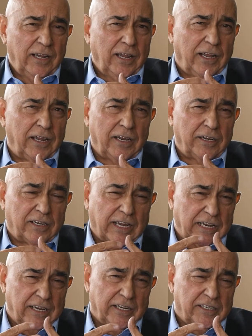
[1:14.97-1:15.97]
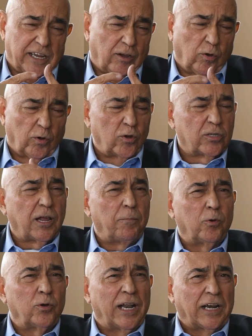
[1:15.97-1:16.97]
y que se conozca
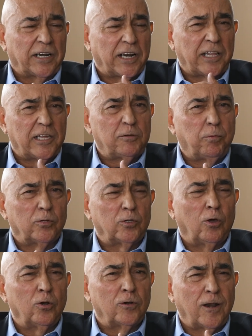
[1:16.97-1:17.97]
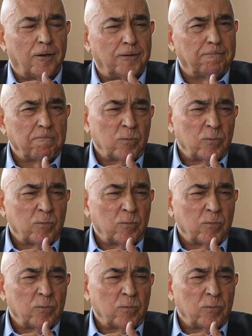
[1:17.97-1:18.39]
por las redes, por todos los lados,